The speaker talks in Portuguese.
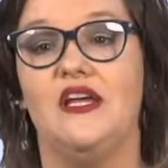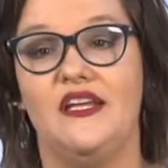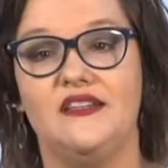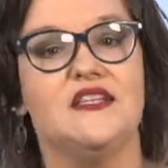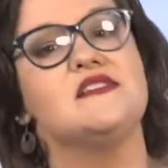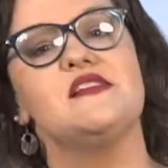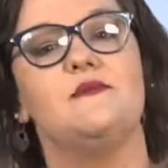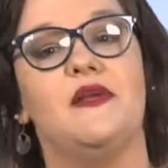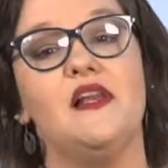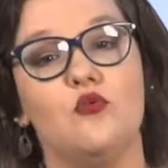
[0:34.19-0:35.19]
em dança
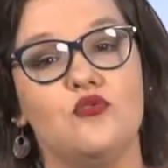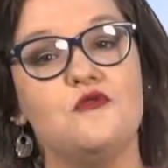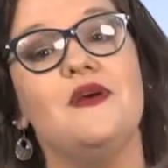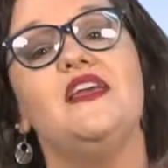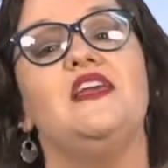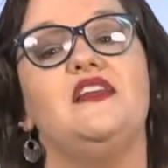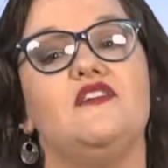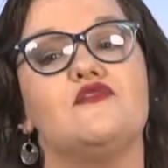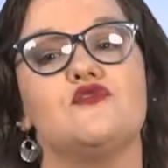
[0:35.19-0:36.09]
pela UFBA e em nível